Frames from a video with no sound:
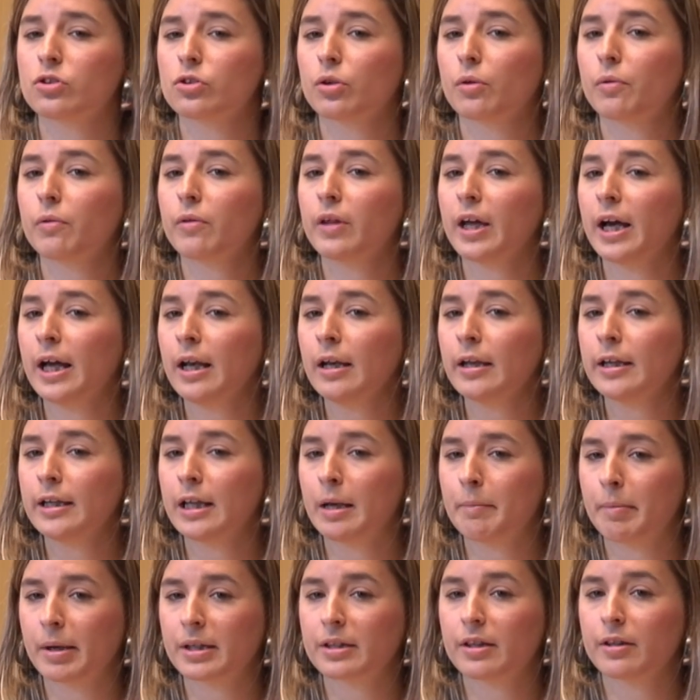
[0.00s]
social y
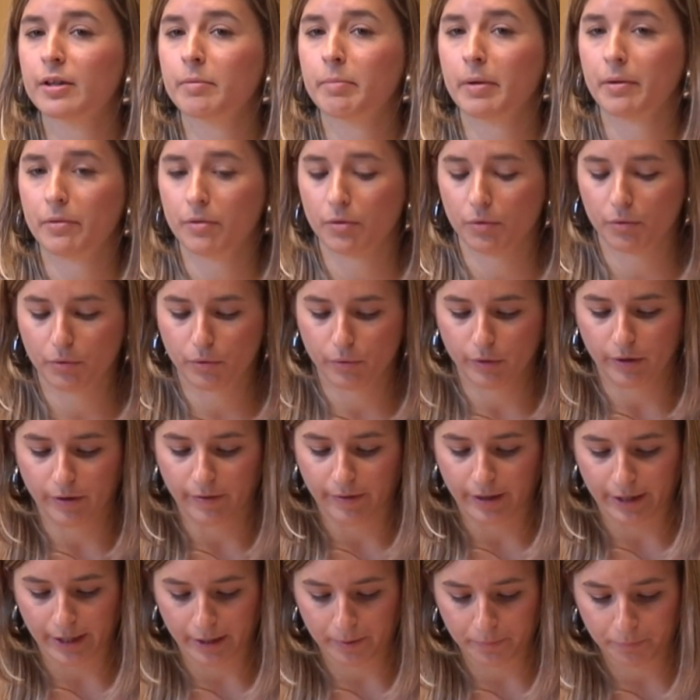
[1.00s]
la participación
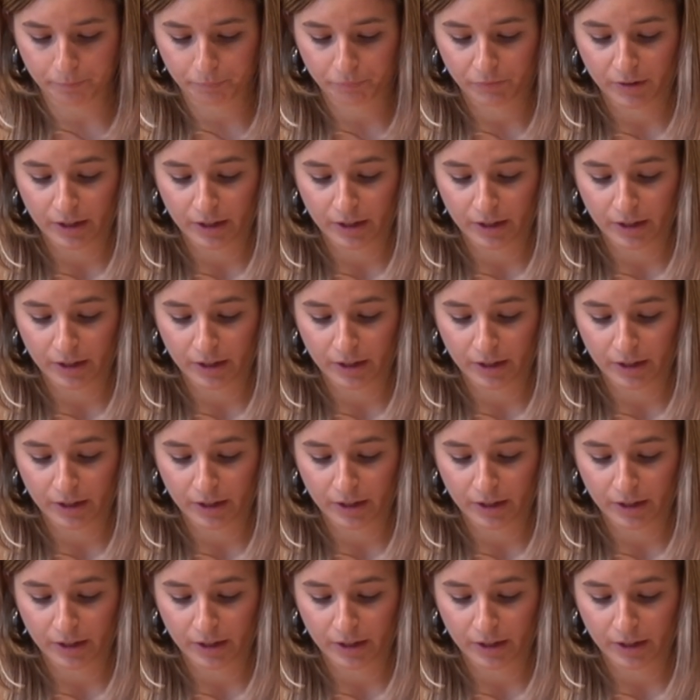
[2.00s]
ciudadana.